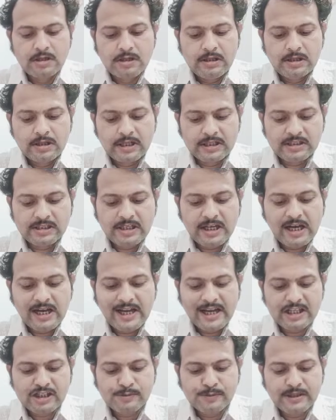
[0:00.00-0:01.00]
Razia
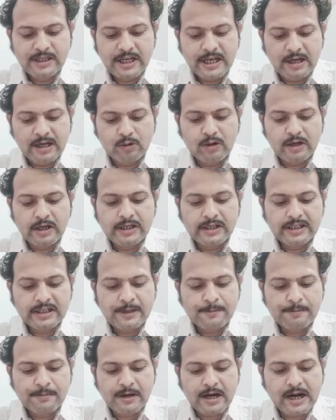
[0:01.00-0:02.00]
has been awarded
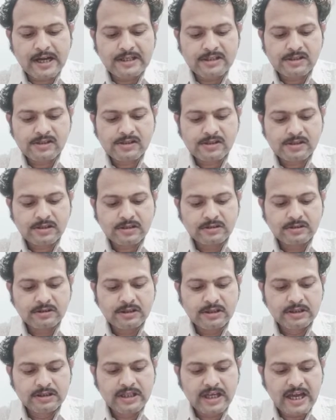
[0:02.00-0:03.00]
a prize
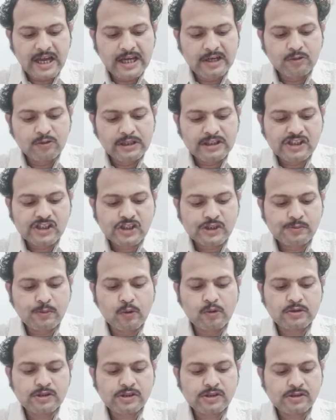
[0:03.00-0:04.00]
in the annual
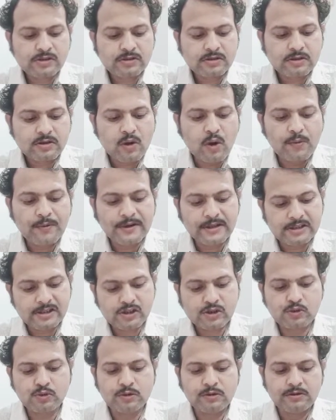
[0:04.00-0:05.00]
sports of her
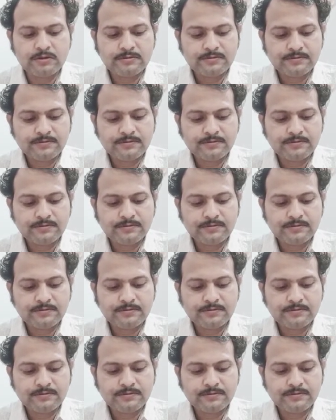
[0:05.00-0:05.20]
school.